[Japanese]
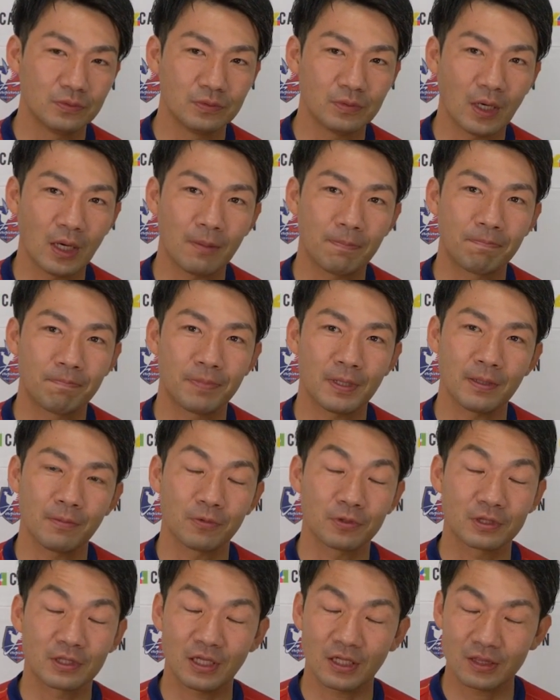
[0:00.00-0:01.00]
うわやっぱり
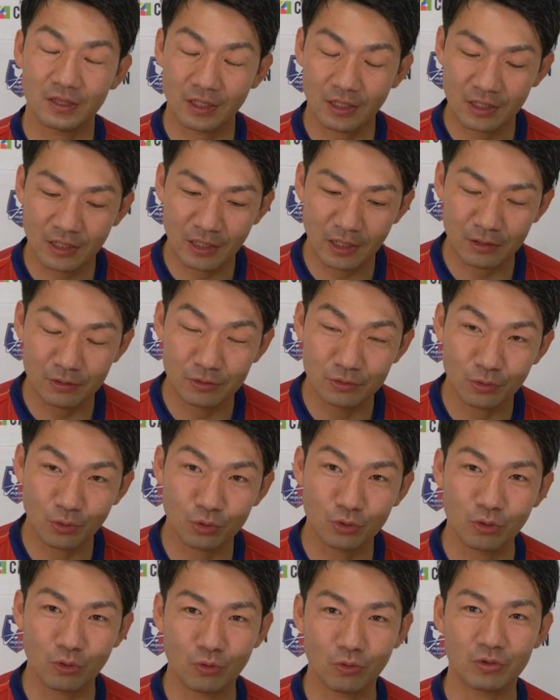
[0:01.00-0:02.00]
もう戦う
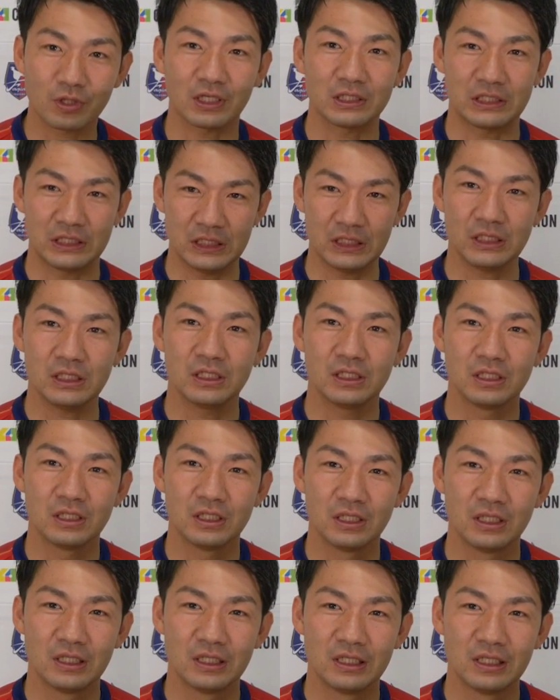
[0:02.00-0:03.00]
男たちやっ
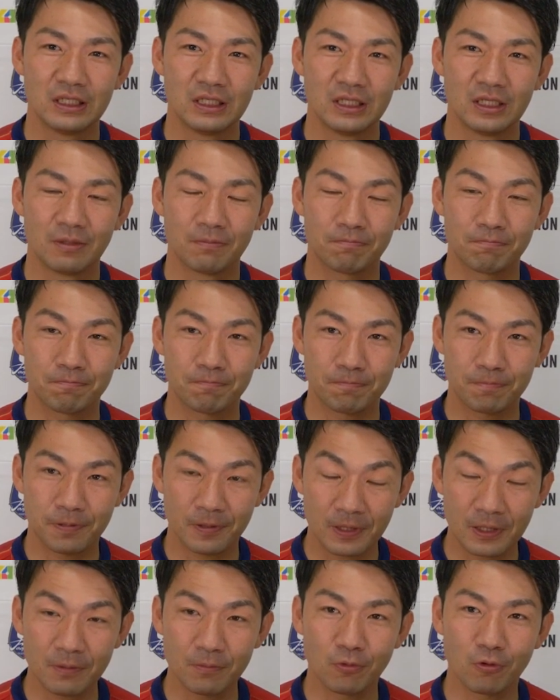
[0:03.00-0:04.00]

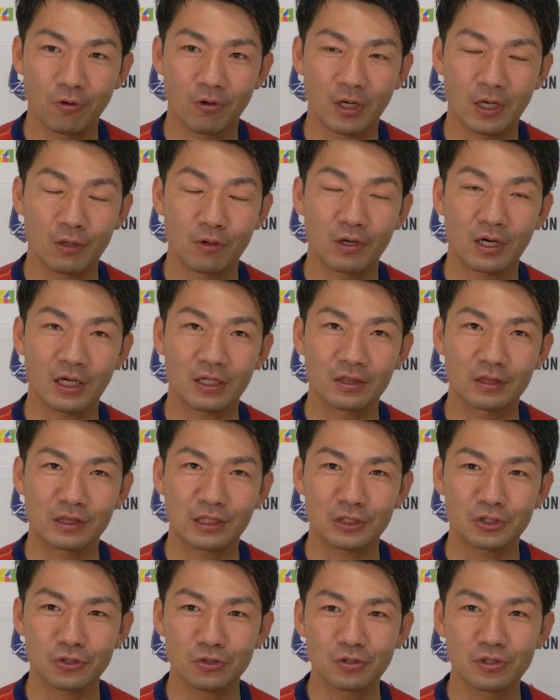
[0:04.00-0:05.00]
ぱりもうあの勝っ
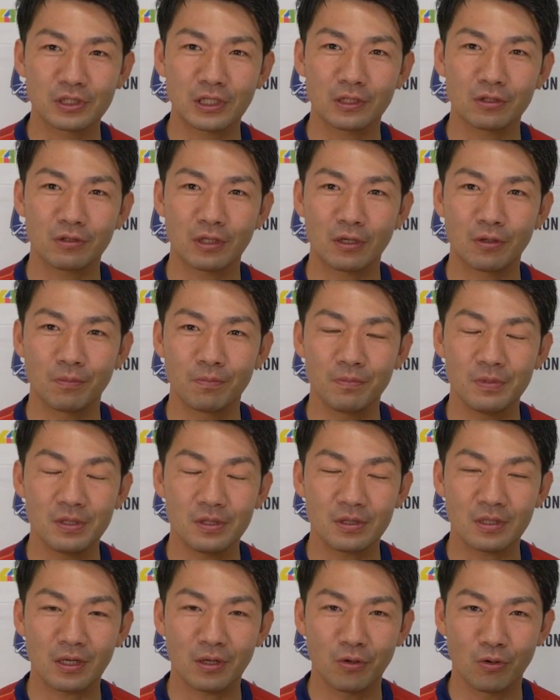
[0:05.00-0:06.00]
た瞬間のあのみ
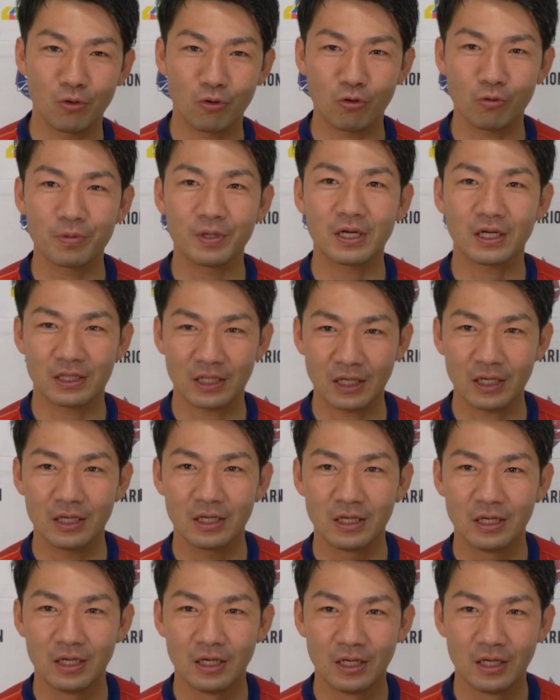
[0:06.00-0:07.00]
んなの喜び方
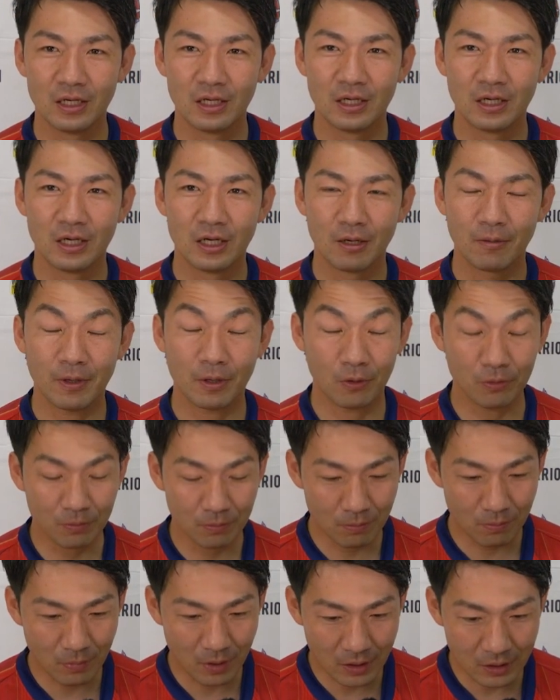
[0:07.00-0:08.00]
はほ
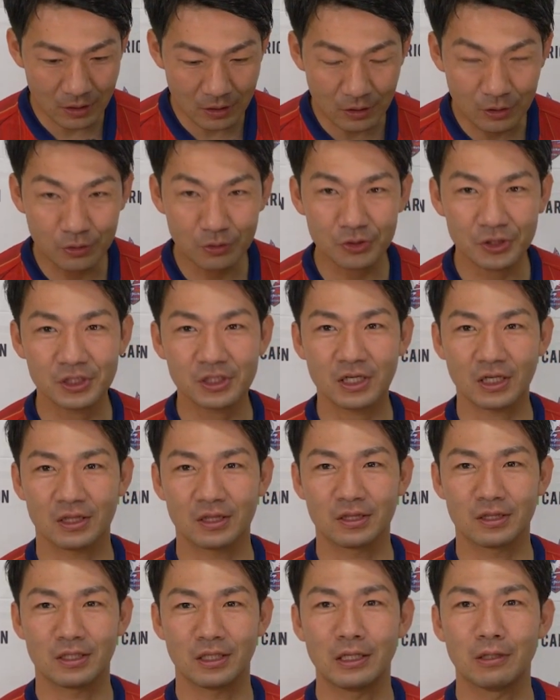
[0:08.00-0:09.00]
んまに苦しかっ
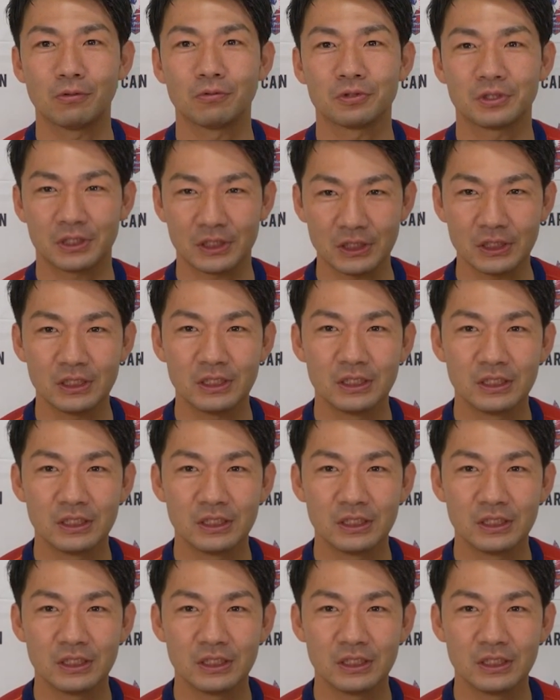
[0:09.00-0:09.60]
たやろうし